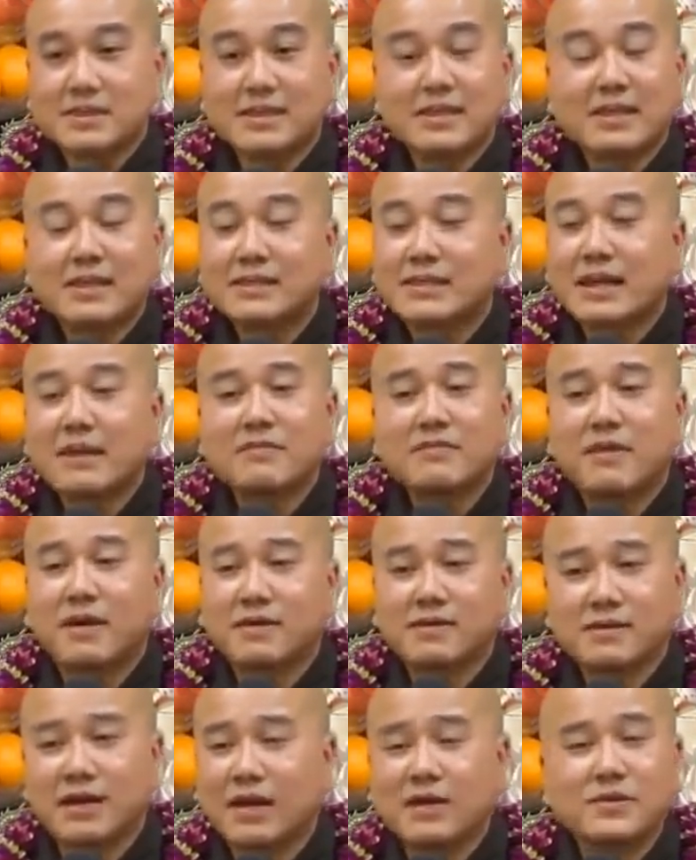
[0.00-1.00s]
Cho nên các
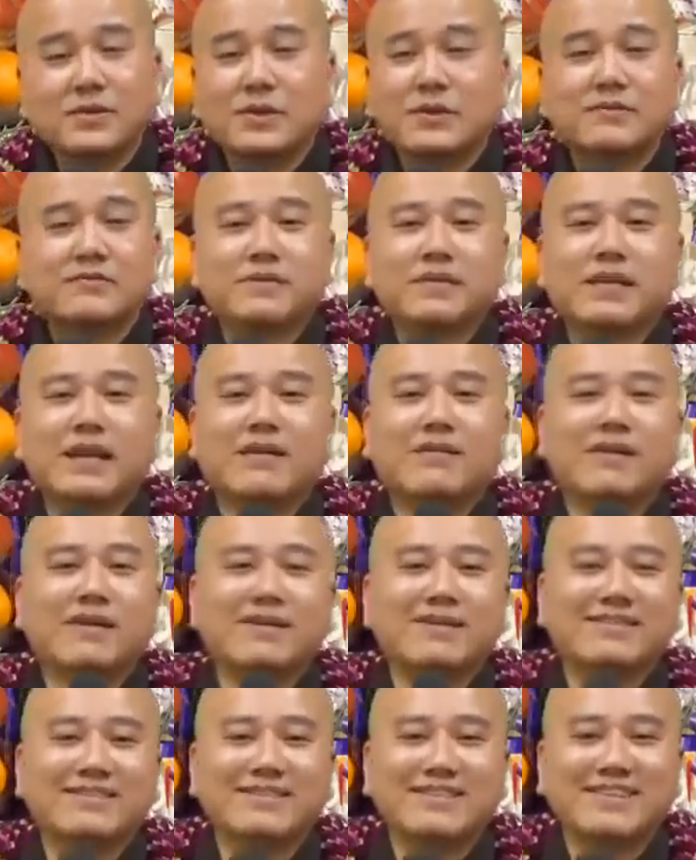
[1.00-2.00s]
Phật trợ duyên với nhau
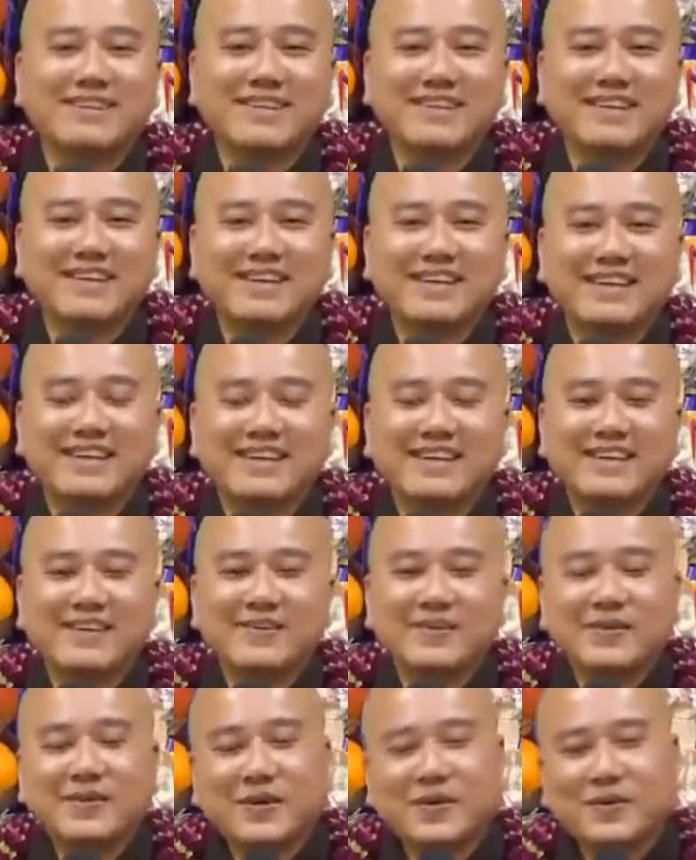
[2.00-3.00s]
hết.
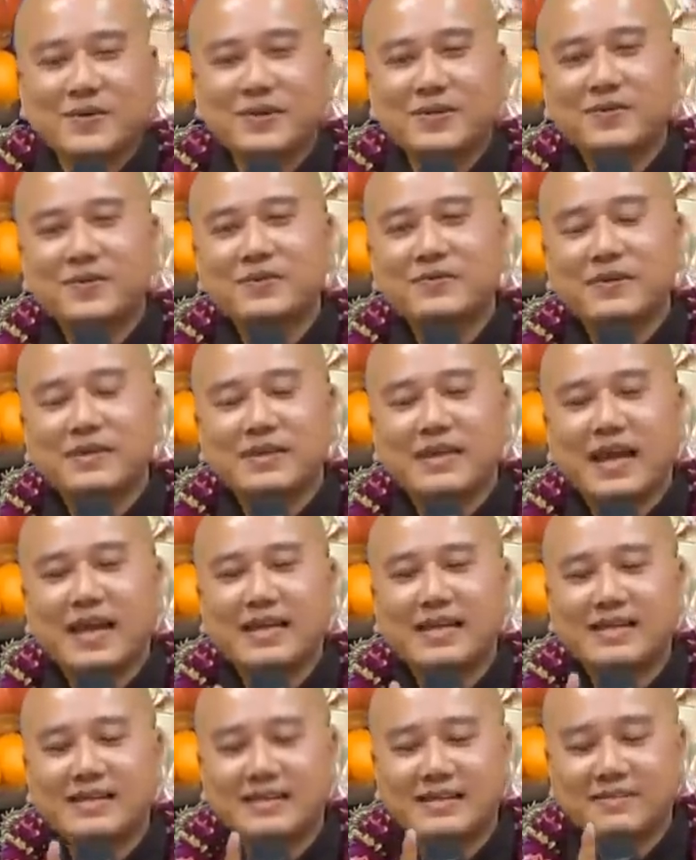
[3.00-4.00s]
Ví dụ như quý vị
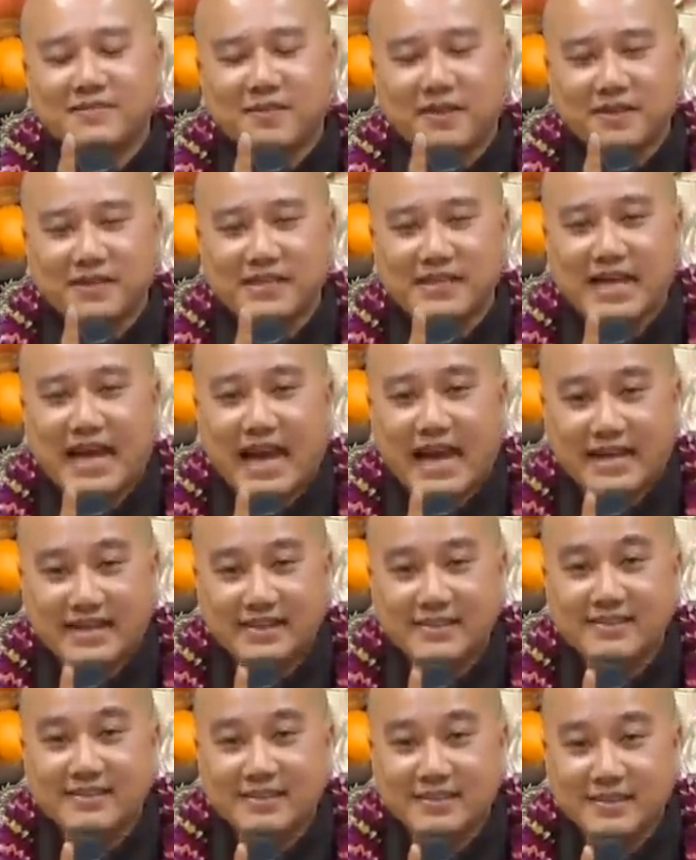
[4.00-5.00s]
thấy Đức Phật Di Đà
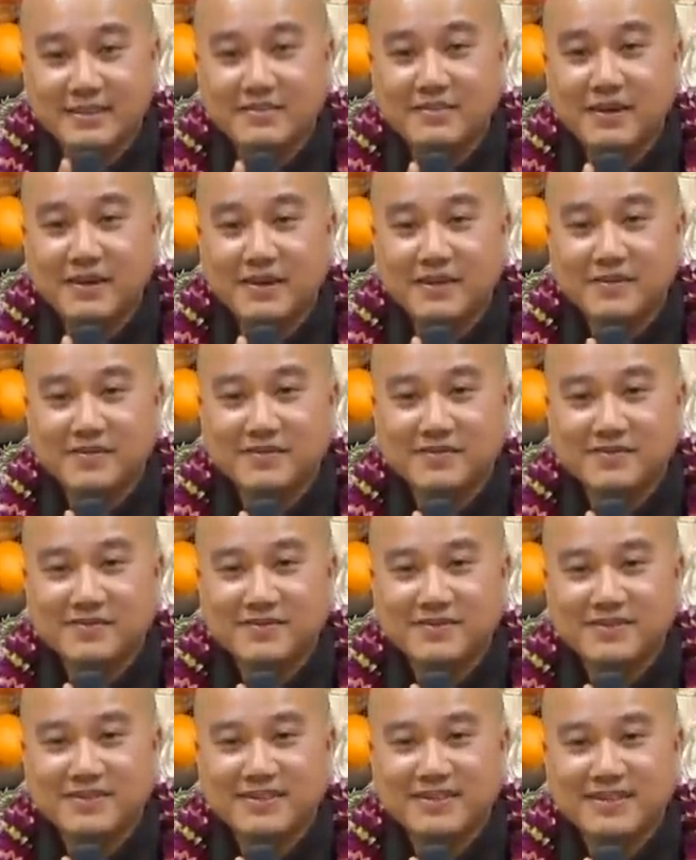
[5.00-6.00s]
đứng giữa, phải không?
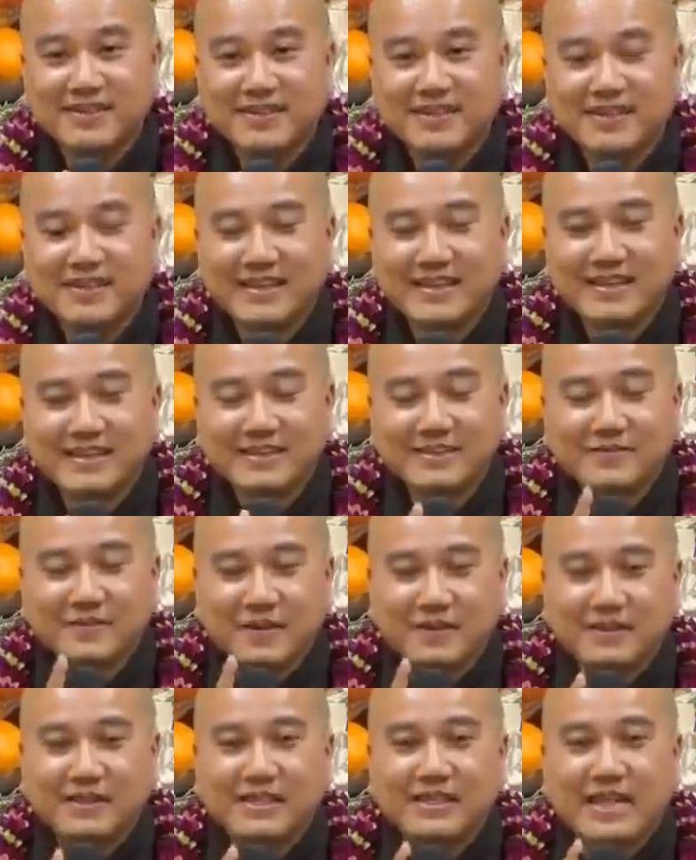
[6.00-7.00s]
Đức
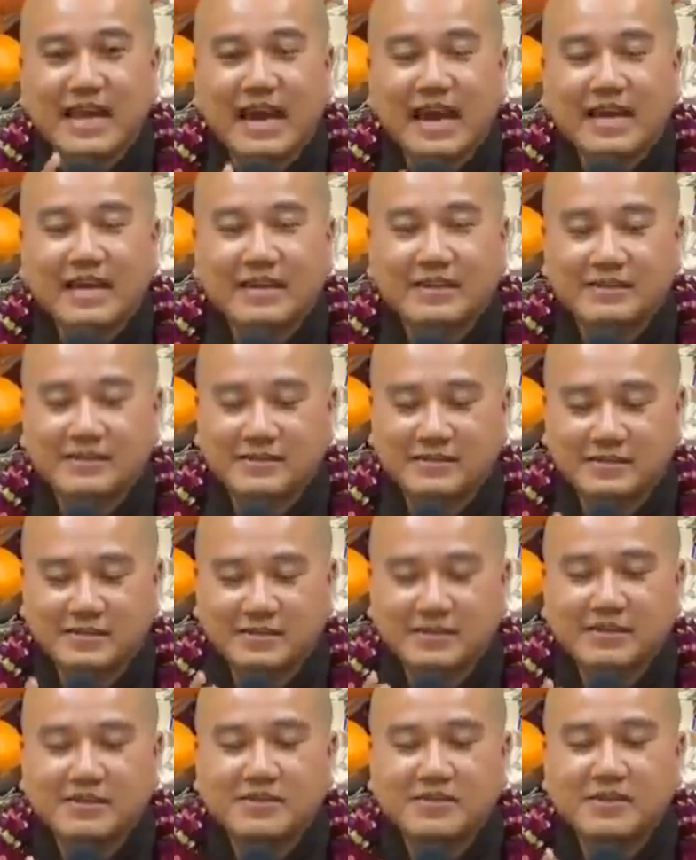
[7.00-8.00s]
Phật Di Đà là
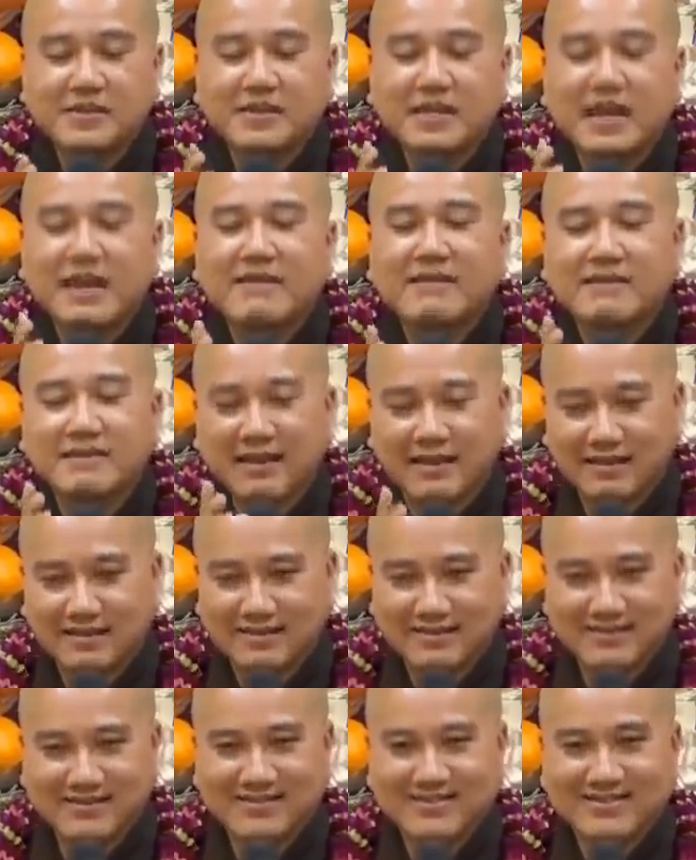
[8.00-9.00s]
tượng trưng cho thanh tịnh.